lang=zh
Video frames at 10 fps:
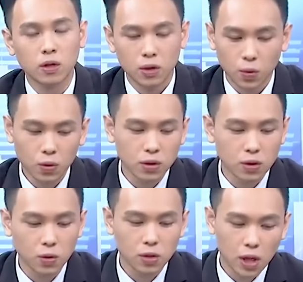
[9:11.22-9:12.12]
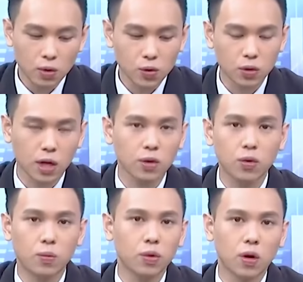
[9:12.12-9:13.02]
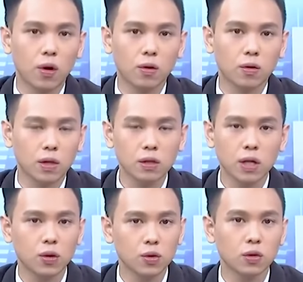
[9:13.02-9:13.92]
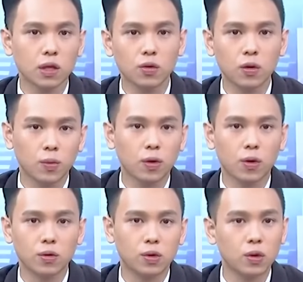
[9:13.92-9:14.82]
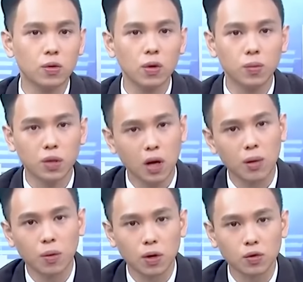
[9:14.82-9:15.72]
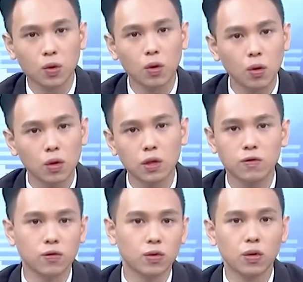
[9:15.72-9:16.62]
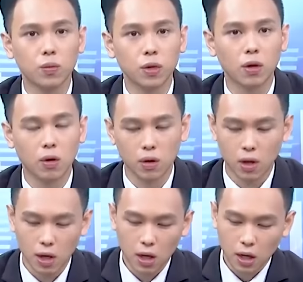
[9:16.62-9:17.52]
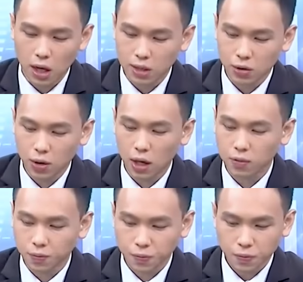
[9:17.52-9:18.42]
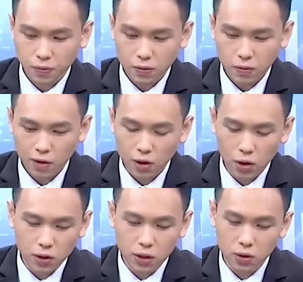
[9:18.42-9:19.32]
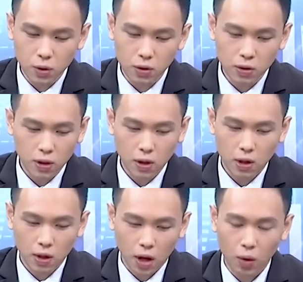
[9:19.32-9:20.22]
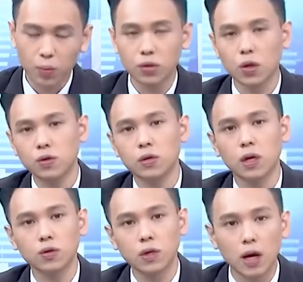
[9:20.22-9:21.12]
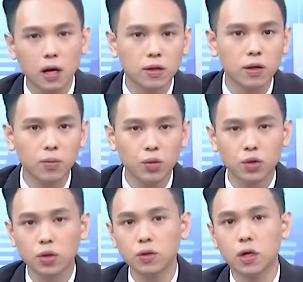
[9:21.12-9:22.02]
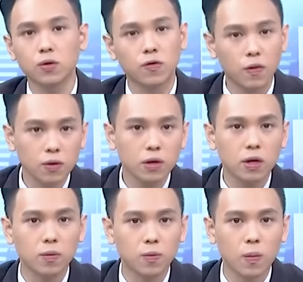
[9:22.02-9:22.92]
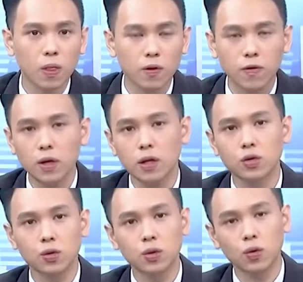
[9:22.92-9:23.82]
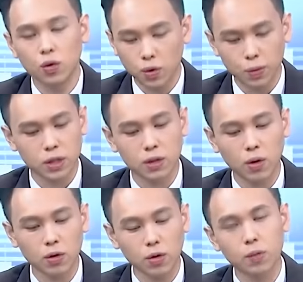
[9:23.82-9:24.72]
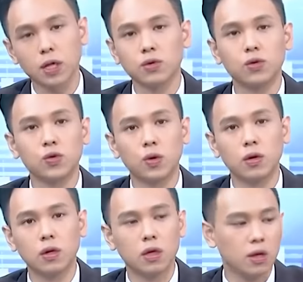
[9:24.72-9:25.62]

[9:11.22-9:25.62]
顶多只是说操作难度的不同，但是操作难度的不同，绝对不代表说获利幅度的不同。来，你去看，有些人说，好，我不喜欢去操作太阳能，不喜欢去操作风电、非电族群，我都不喜欢，都不想去做。